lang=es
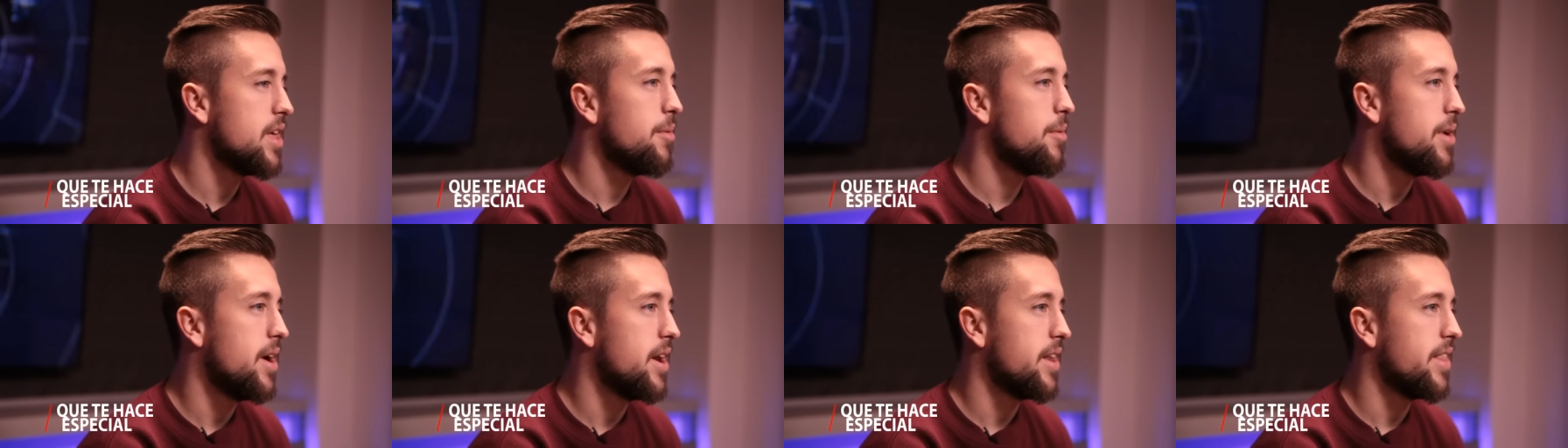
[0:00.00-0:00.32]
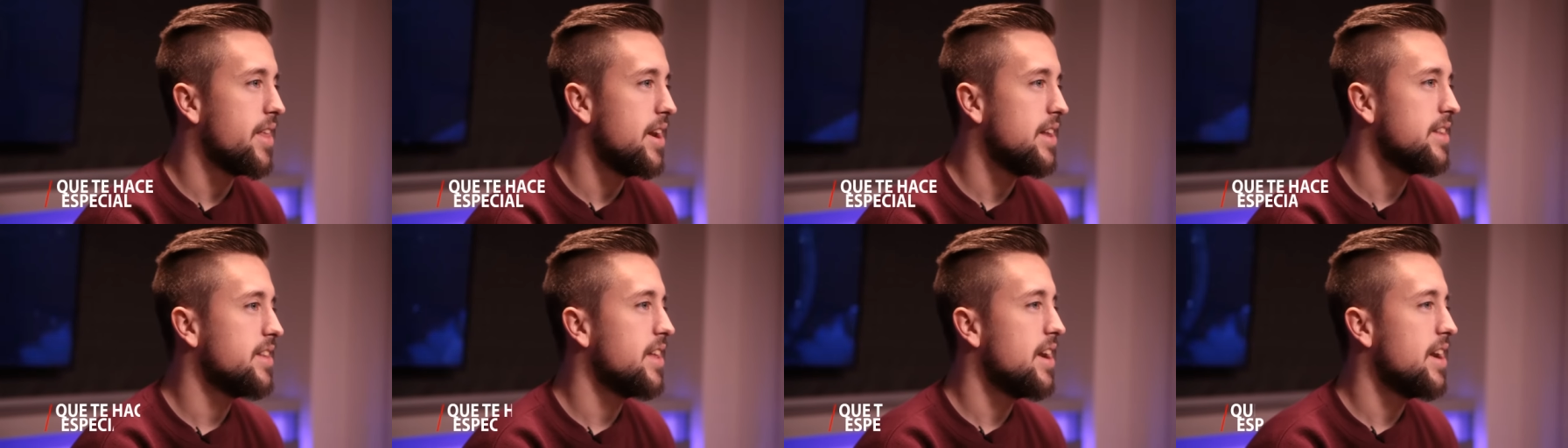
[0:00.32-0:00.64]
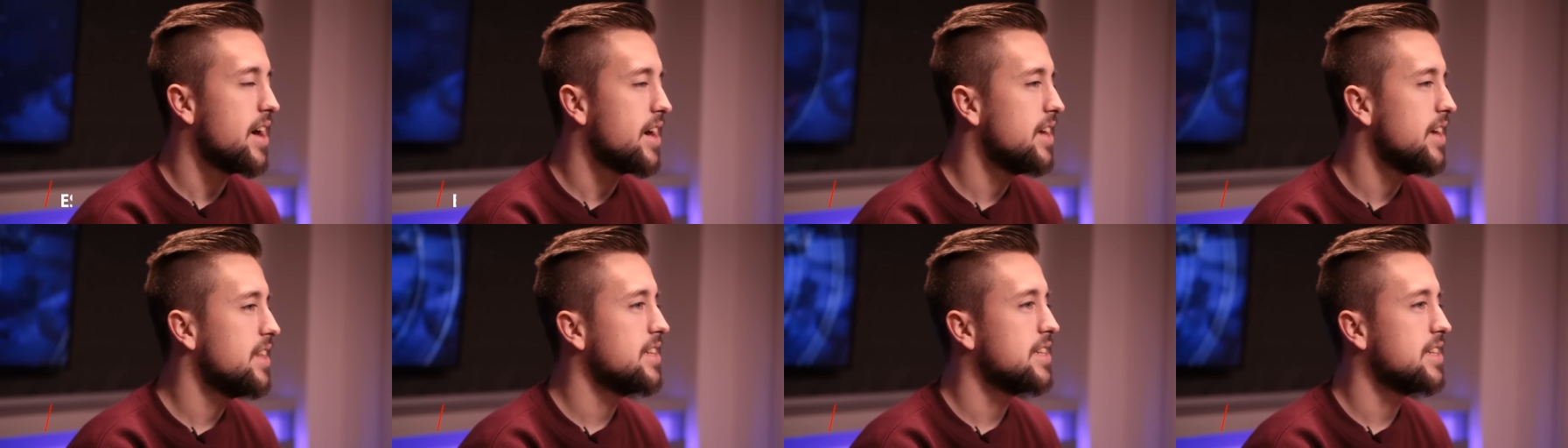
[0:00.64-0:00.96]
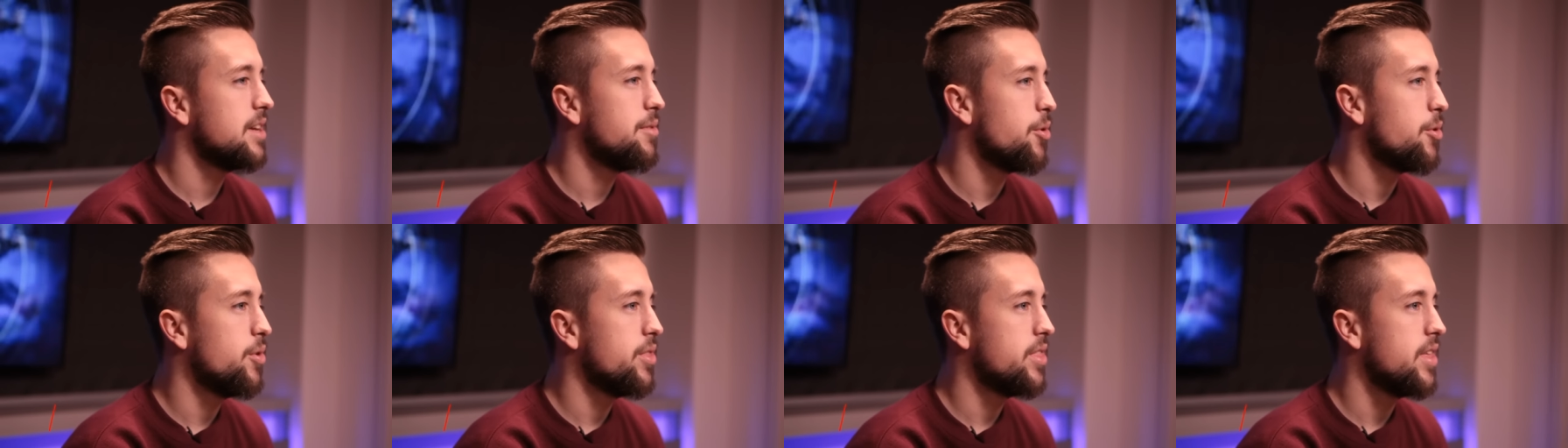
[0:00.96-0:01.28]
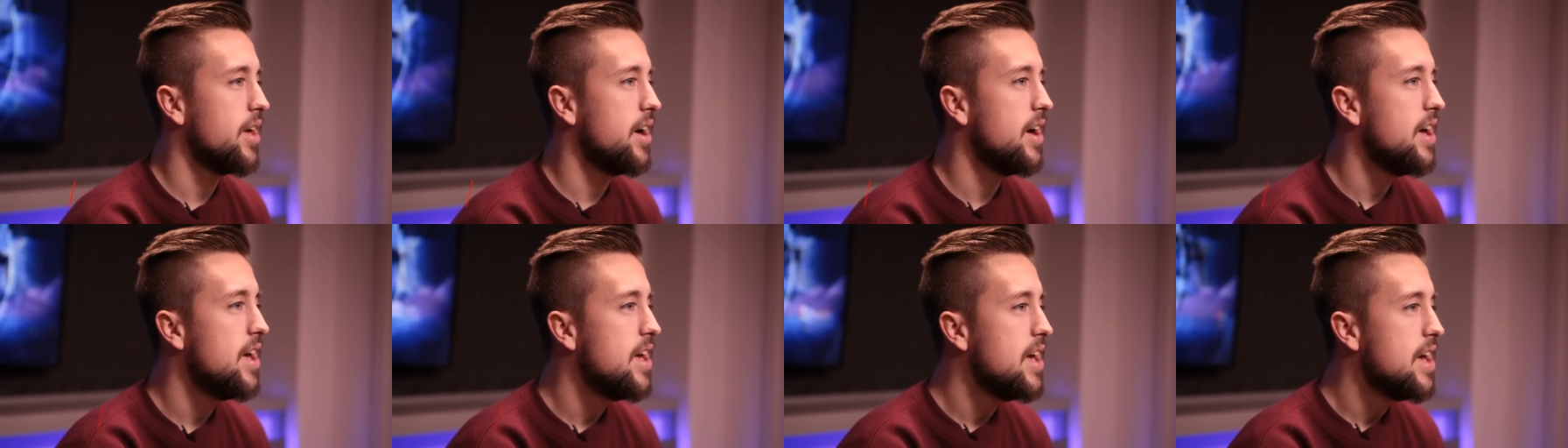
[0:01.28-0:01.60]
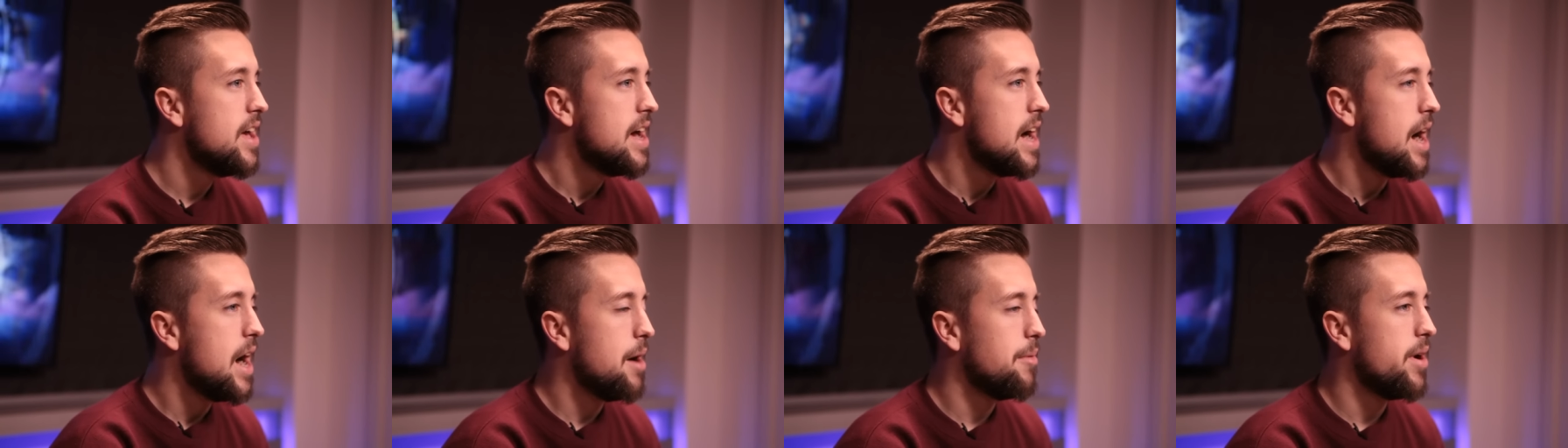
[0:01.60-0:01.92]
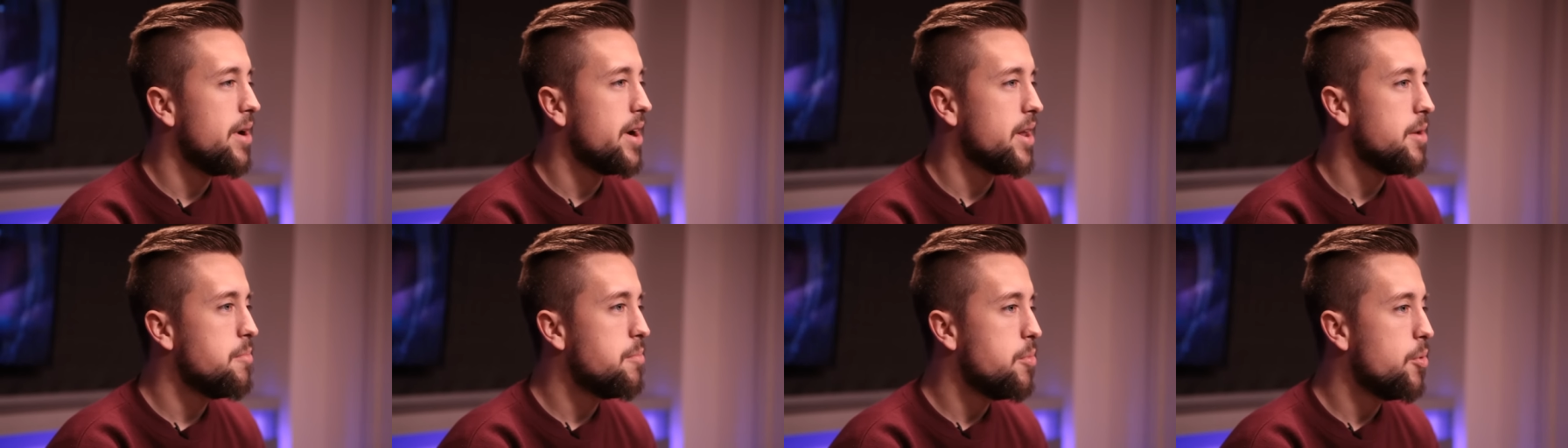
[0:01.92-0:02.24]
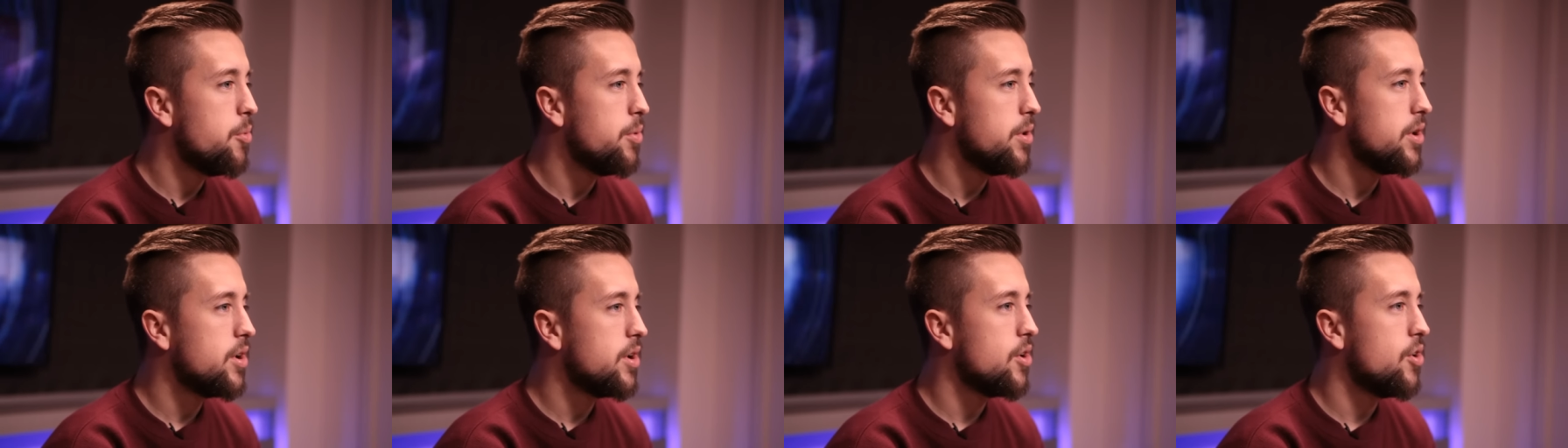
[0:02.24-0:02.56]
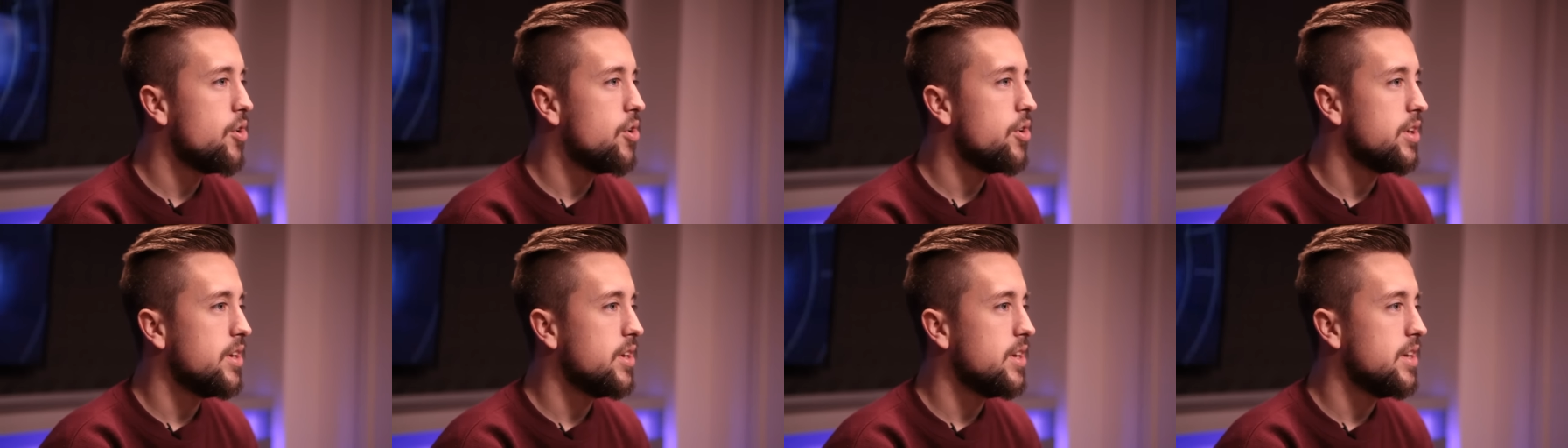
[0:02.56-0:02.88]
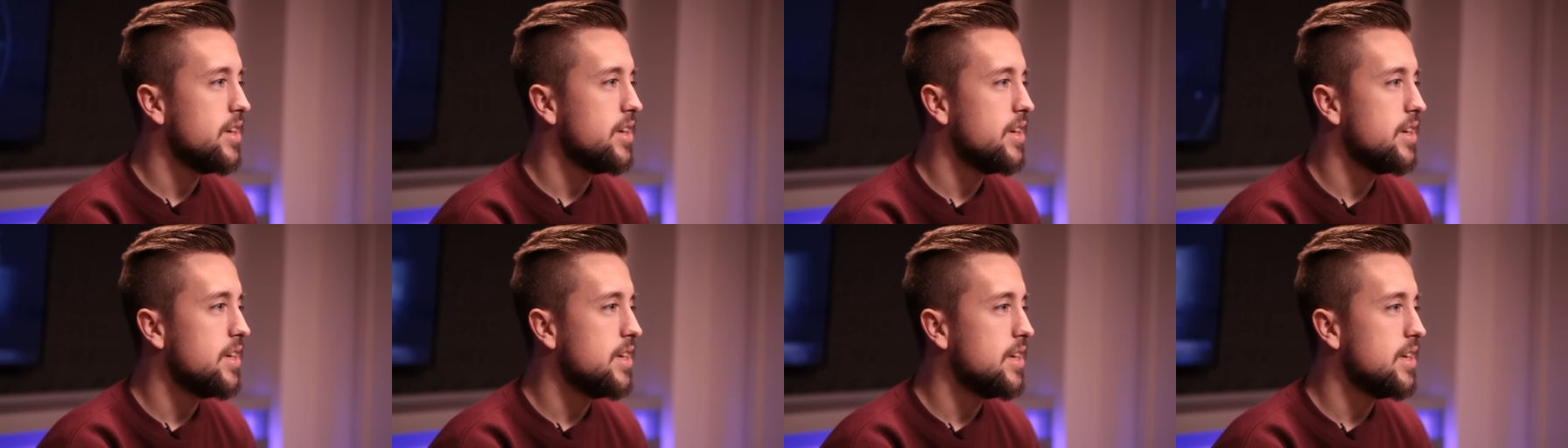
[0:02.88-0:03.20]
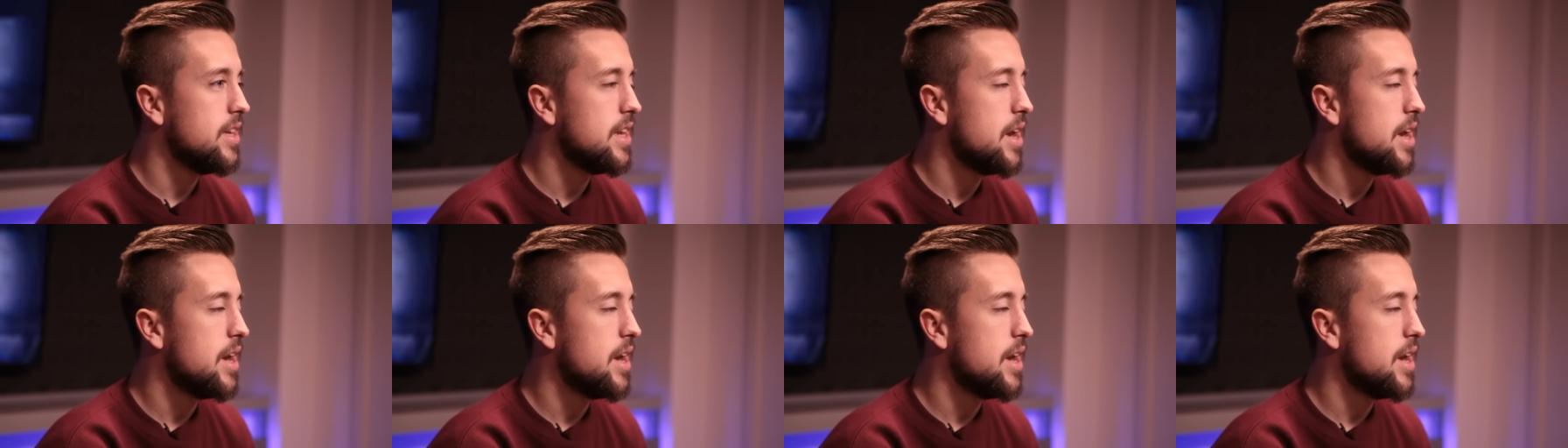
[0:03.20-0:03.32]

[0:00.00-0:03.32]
hablar delante de la gente, esa vergüenza hablar en público y,